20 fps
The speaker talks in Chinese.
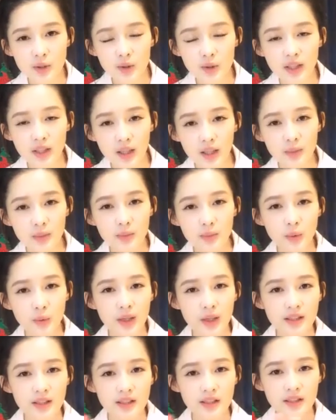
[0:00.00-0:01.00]
感受
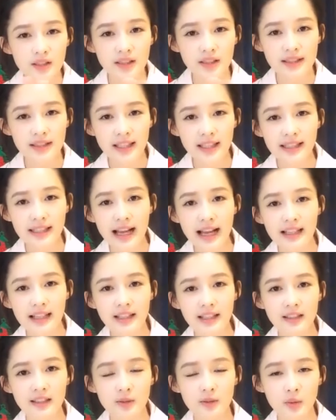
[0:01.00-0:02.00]
到，不管是你在
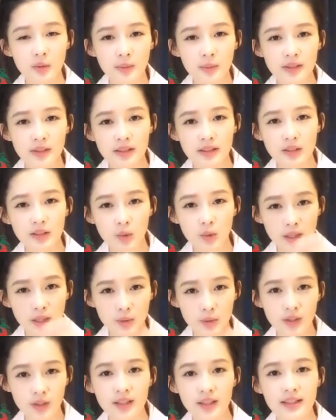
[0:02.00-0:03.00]
哪里，我们
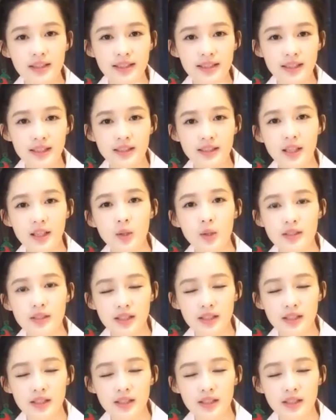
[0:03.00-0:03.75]
就感觉很近。